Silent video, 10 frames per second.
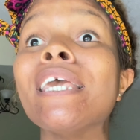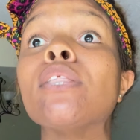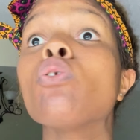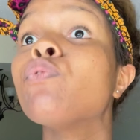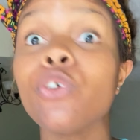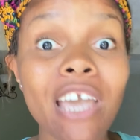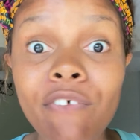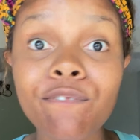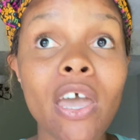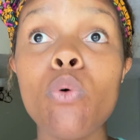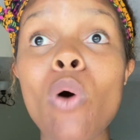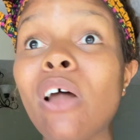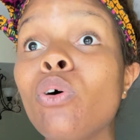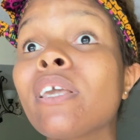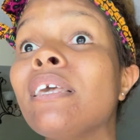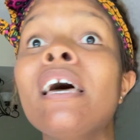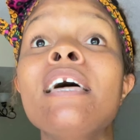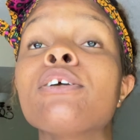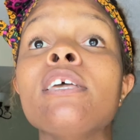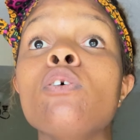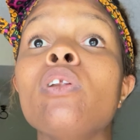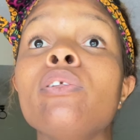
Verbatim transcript: étouffe ce qu'elle fait ou alors qui, qui ne,